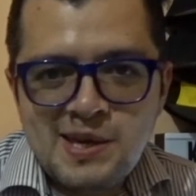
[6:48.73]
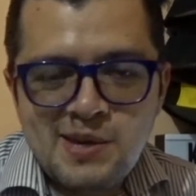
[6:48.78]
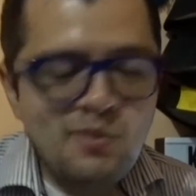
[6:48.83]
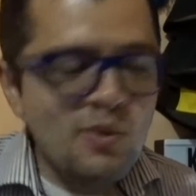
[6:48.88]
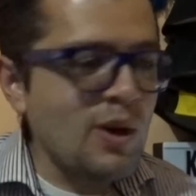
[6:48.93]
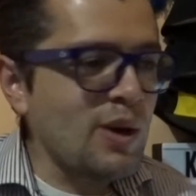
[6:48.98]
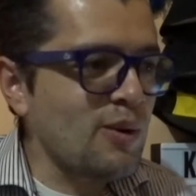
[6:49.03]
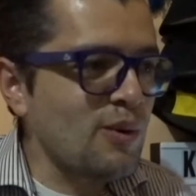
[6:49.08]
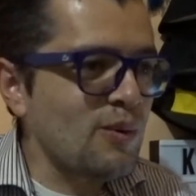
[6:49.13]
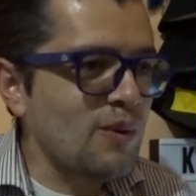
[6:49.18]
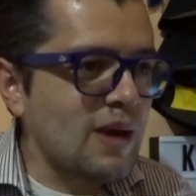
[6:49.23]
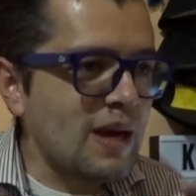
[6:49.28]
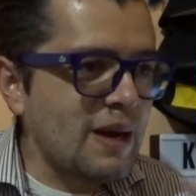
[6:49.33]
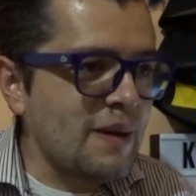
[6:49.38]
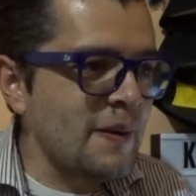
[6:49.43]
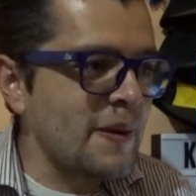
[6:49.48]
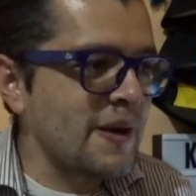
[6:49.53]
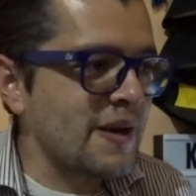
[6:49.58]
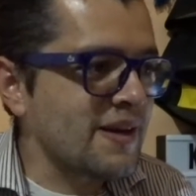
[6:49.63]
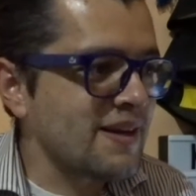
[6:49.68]
Y bueno,
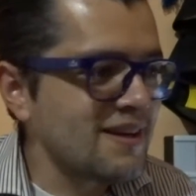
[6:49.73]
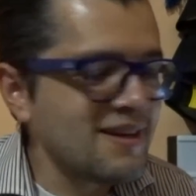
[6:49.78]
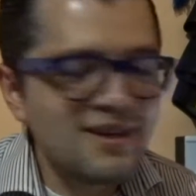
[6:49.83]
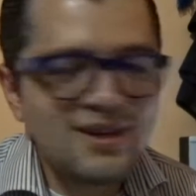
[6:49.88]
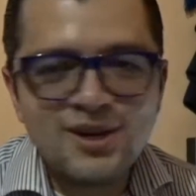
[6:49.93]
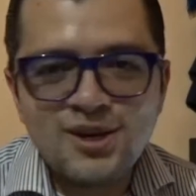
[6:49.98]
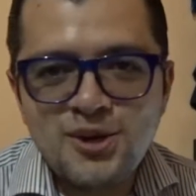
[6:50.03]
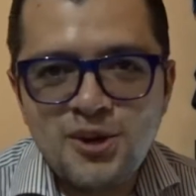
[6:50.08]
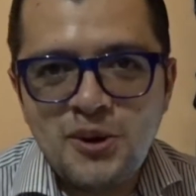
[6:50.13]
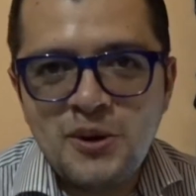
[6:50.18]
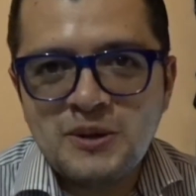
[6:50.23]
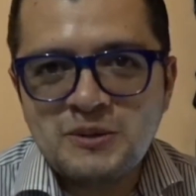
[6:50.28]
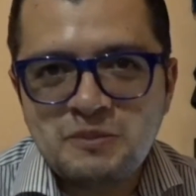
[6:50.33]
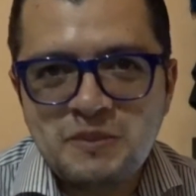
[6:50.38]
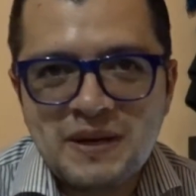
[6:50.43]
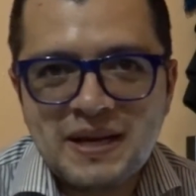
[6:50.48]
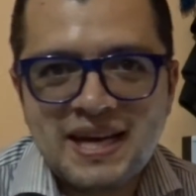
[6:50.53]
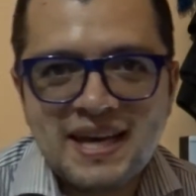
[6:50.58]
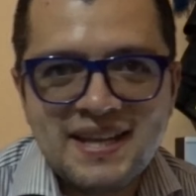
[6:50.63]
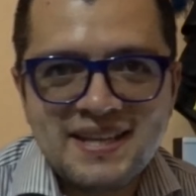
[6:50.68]
a ver, yo lo
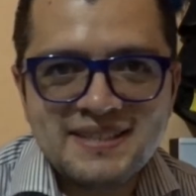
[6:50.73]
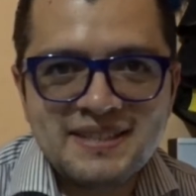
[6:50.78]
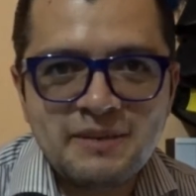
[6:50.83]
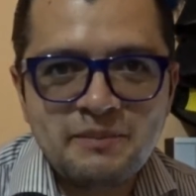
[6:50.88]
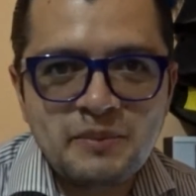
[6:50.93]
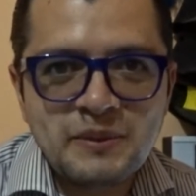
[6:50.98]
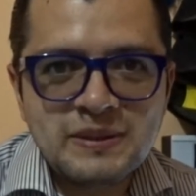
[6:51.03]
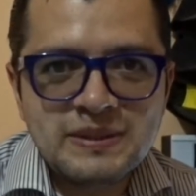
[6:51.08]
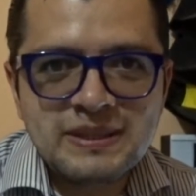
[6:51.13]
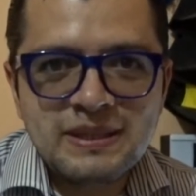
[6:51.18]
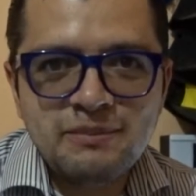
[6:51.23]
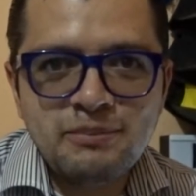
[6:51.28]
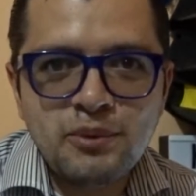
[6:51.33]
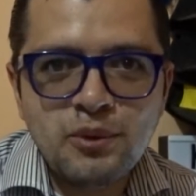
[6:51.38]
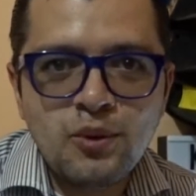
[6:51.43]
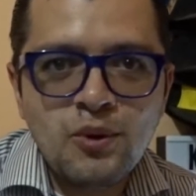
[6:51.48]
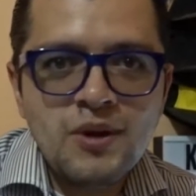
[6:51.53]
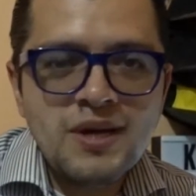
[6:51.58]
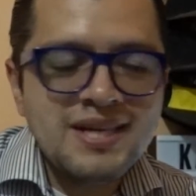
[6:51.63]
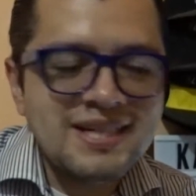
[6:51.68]
expliqué desde el
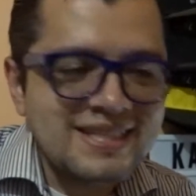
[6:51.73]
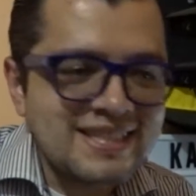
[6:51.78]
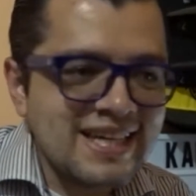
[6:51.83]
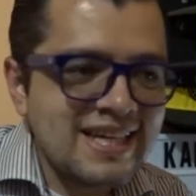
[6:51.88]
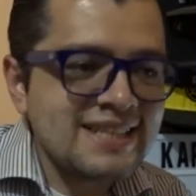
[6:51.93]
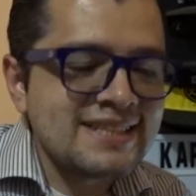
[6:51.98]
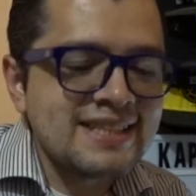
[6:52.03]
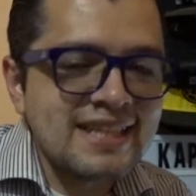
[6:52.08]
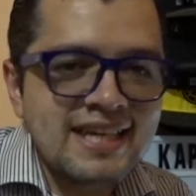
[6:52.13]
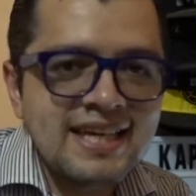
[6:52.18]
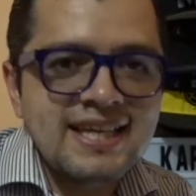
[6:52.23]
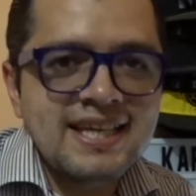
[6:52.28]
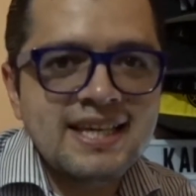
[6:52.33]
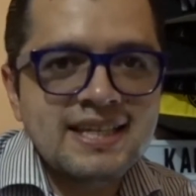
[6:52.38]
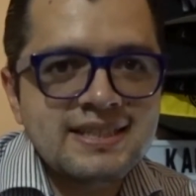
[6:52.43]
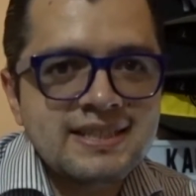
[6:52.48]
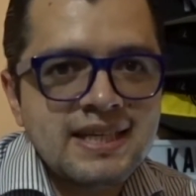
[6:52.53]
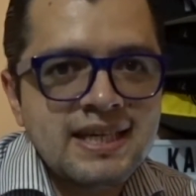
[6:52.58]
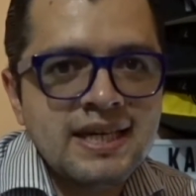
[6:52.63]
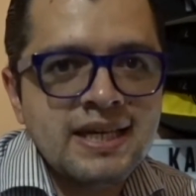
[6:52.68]
principio, ya sé,
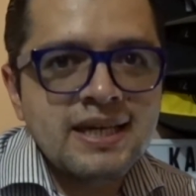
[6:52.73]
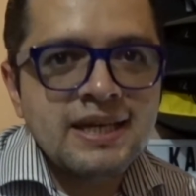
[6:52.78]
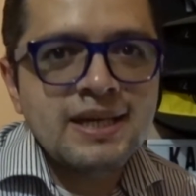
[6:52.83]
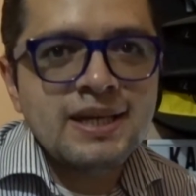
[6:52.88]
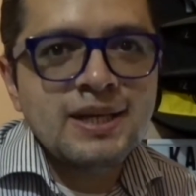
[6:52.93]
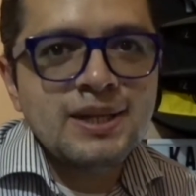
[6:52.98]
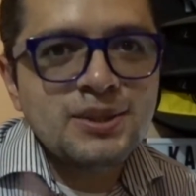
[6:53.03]
ya sé,